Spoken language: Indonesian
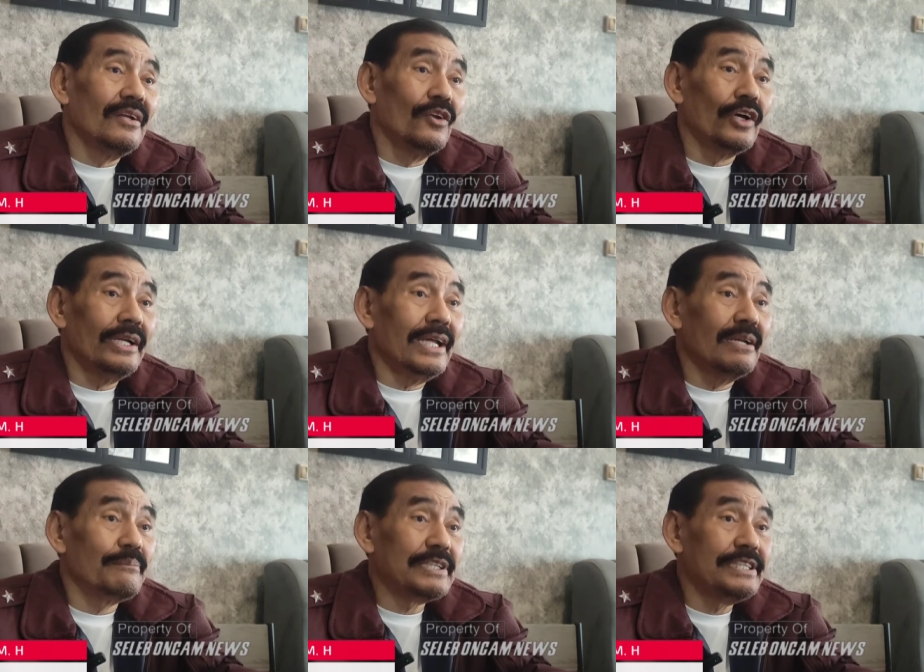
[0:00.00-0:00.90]
dulu kan
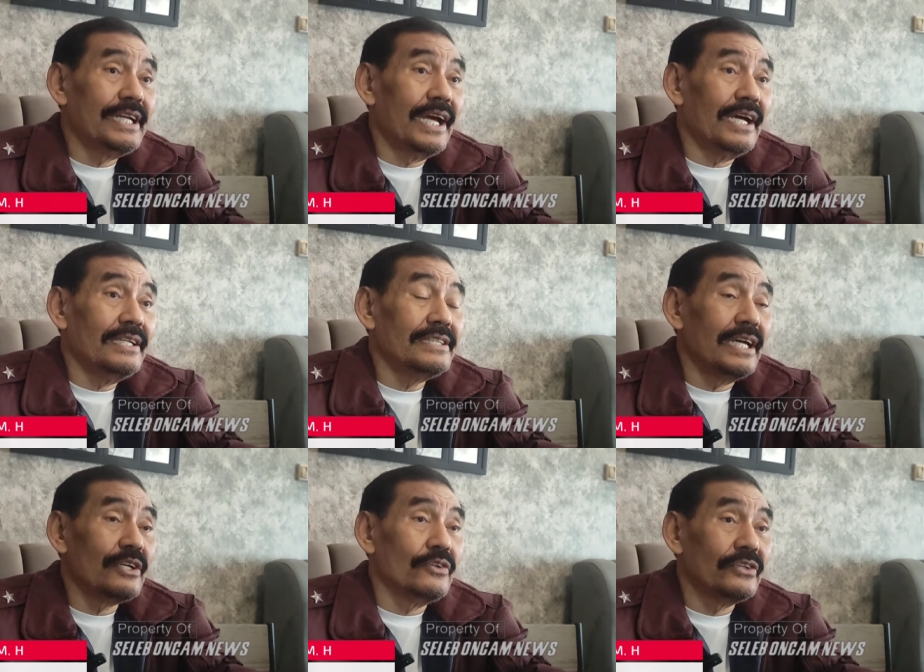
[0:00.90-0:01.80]
dalam persidangan
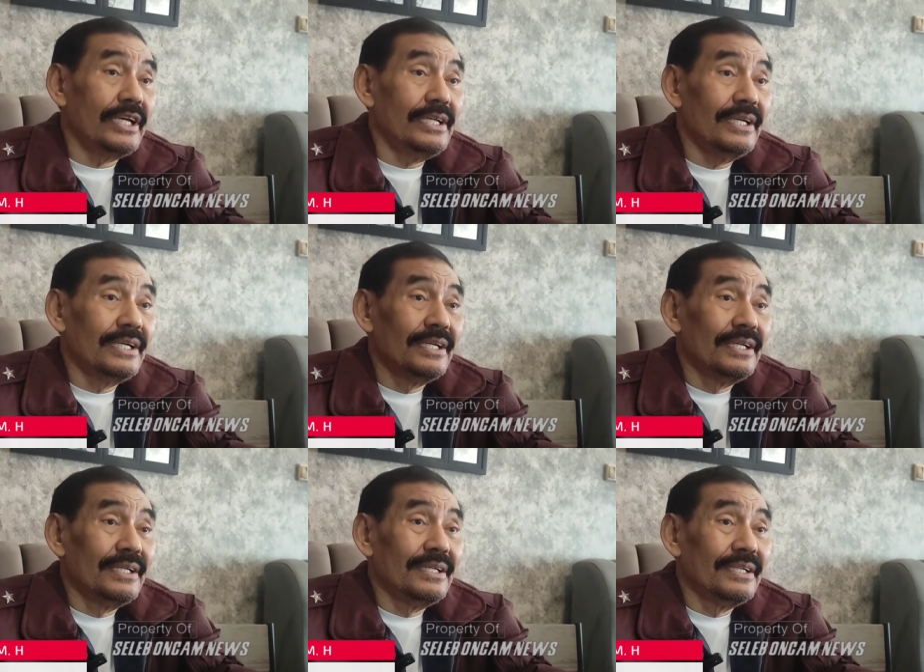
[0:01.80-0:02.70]
saya ikuti
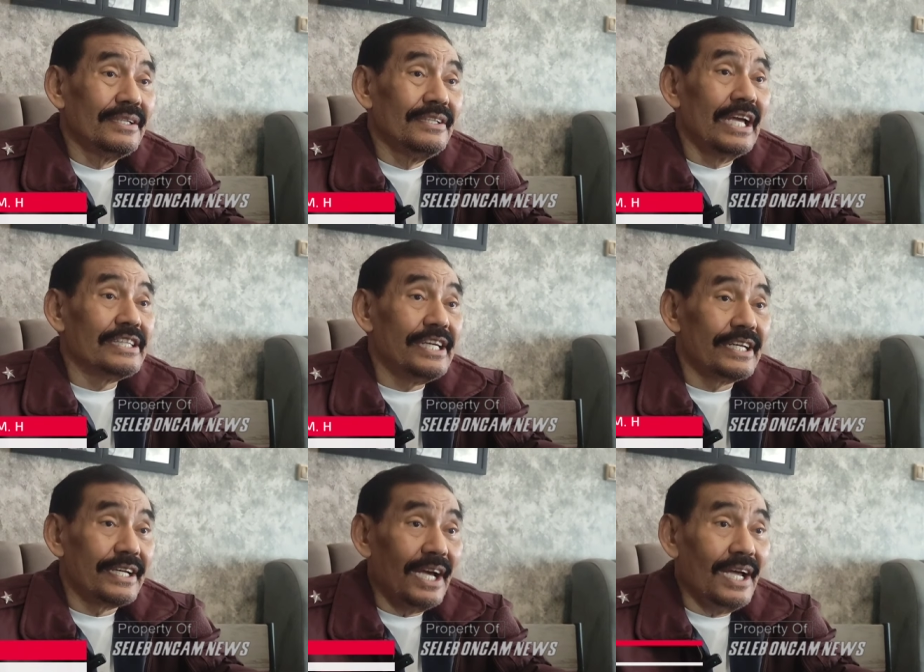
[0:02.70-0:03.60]

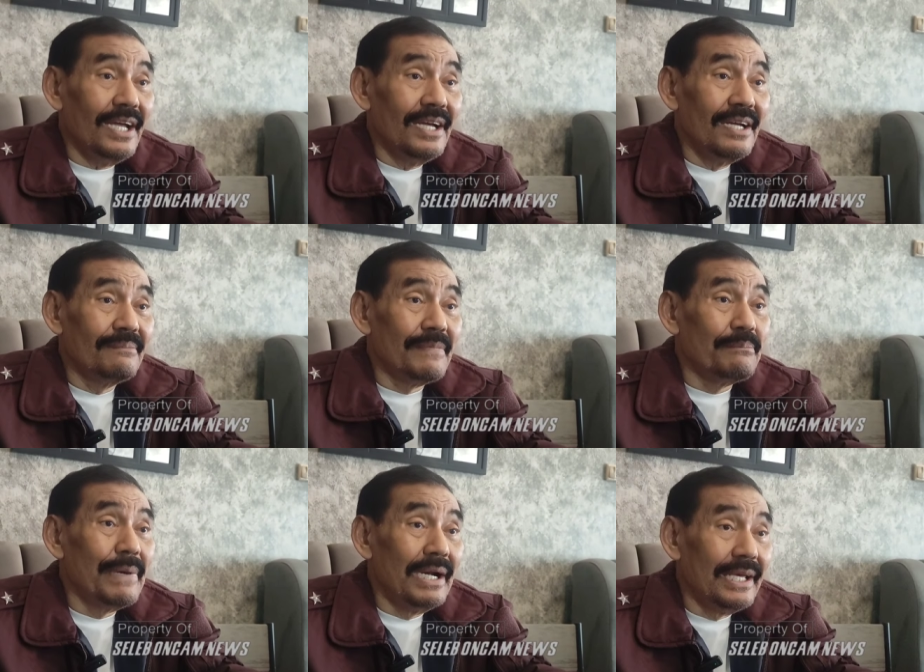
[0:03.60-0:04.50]
Jessica
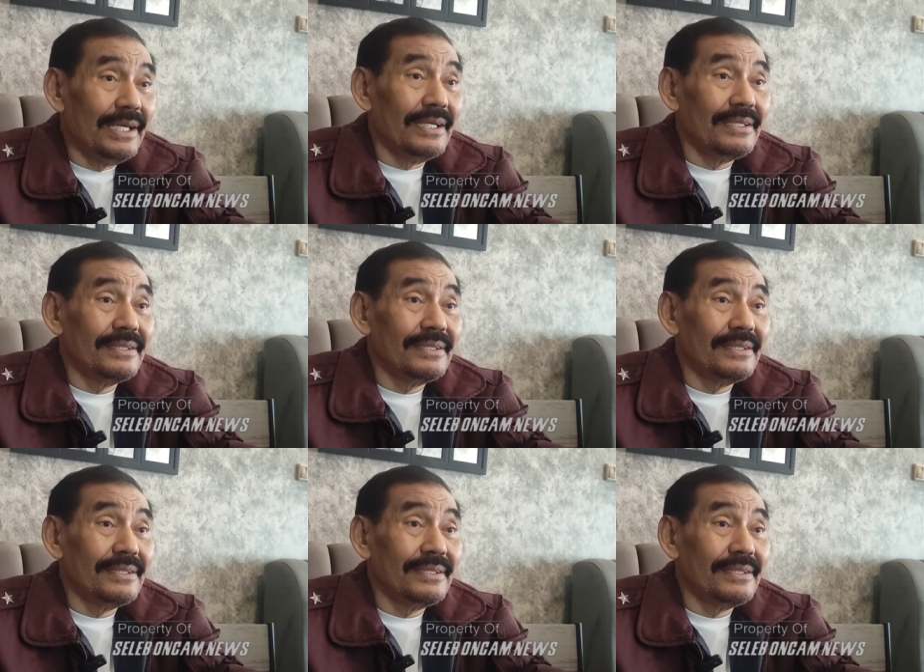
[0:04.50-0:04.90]
membeli